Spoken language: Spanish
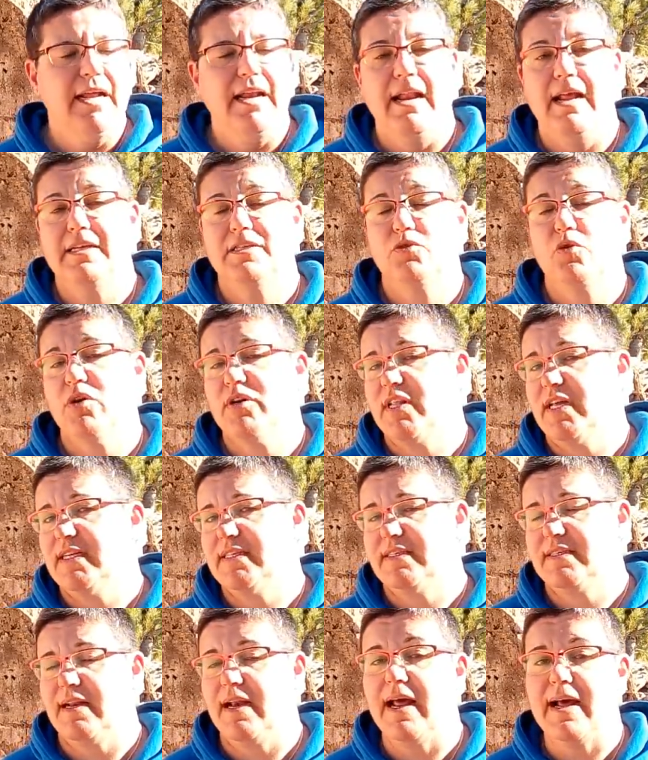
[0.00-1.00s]
las
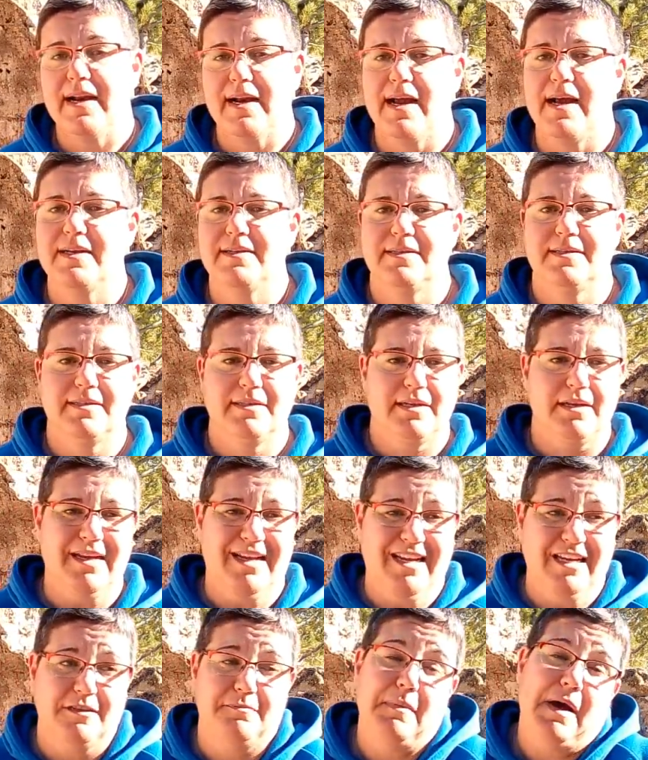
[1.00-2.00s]
cuerdas largas,
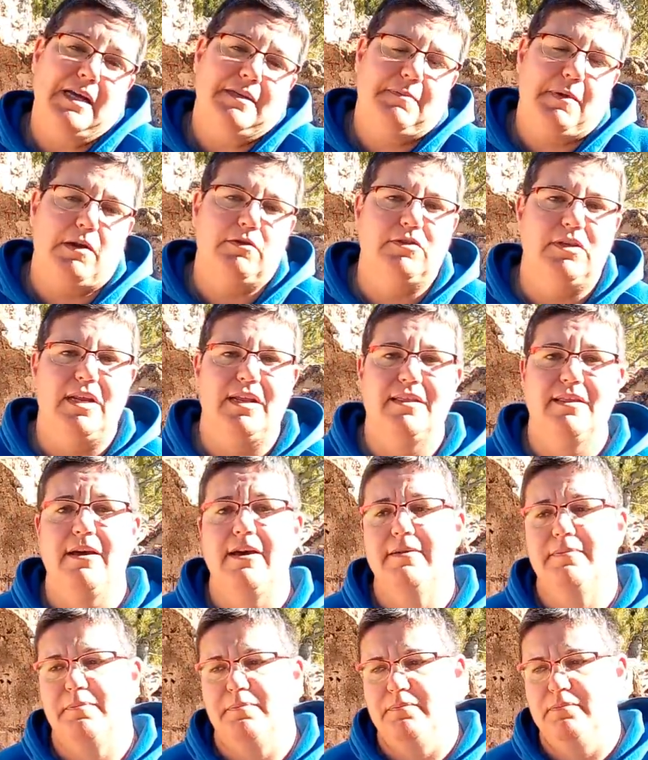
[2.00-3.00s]
que es más para
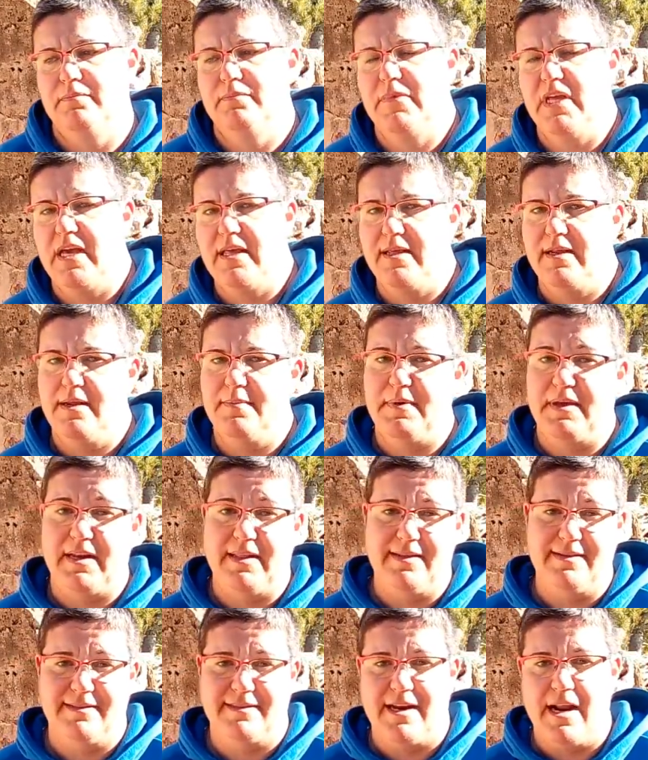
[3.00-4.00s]
utilizar para
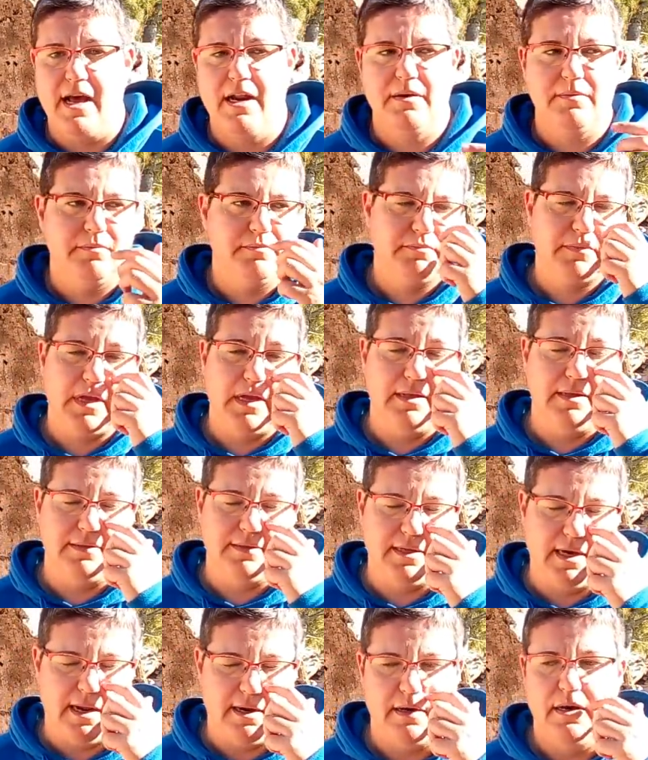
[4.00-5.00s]
distrar, a
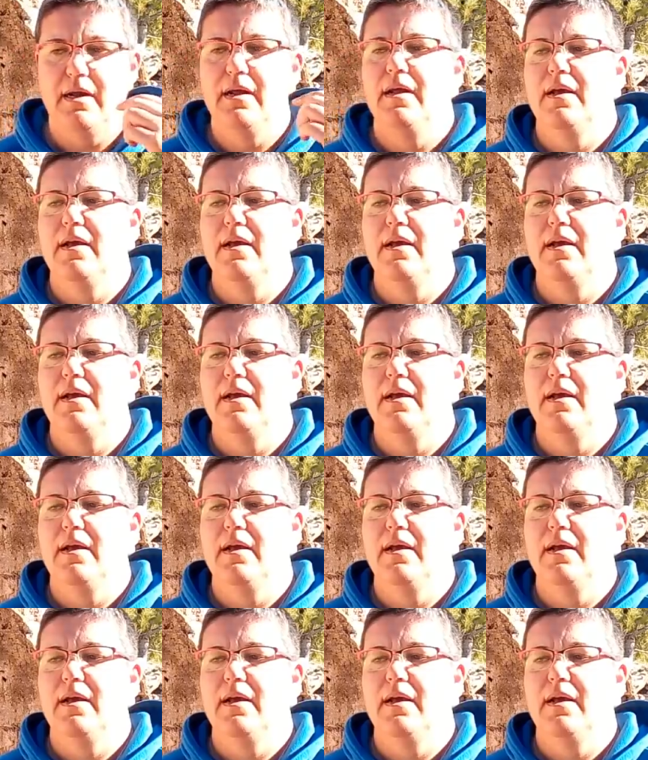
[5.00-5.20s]
distrar,